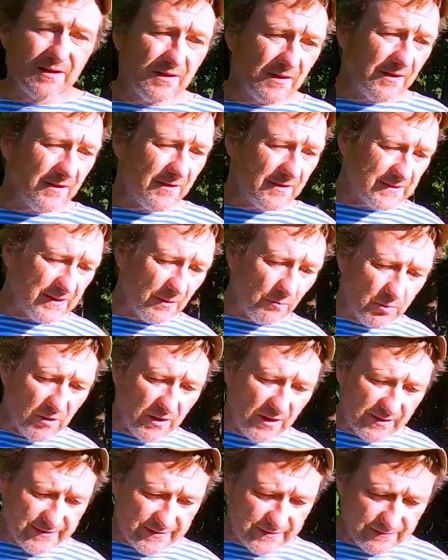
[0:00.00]
э,
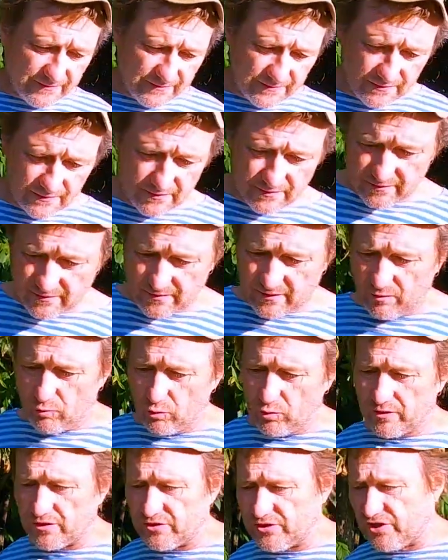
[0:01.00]
забрать э,
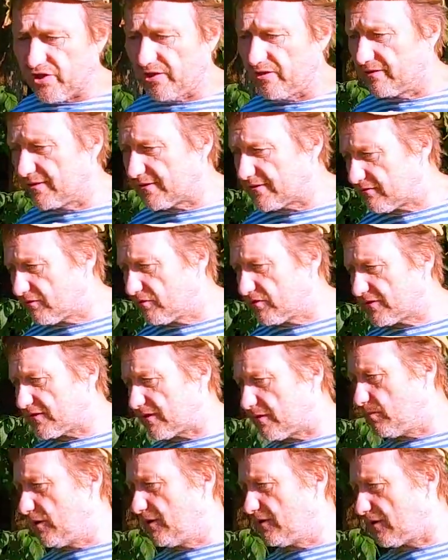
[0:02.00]
кого-то члена из своей
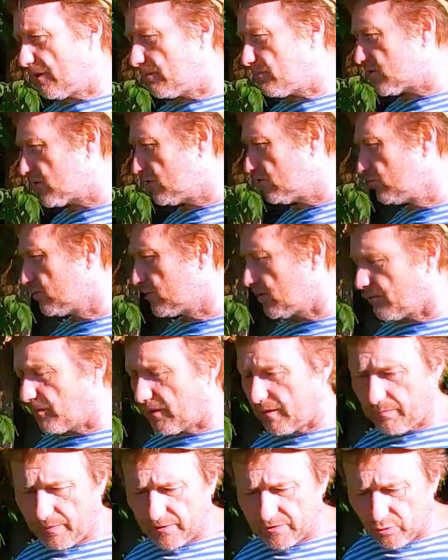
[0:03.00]
семьи, там, жену
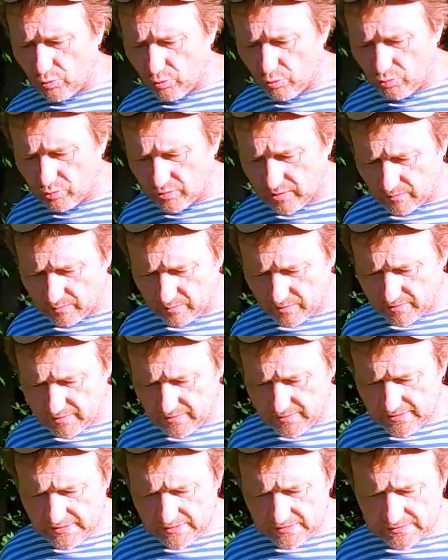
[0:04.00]
там, или подругу, там,
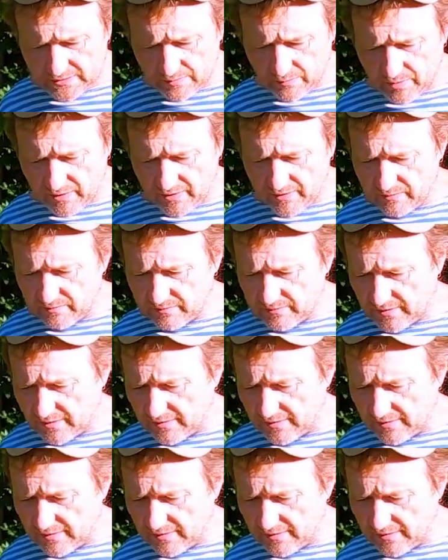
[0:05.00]
забрать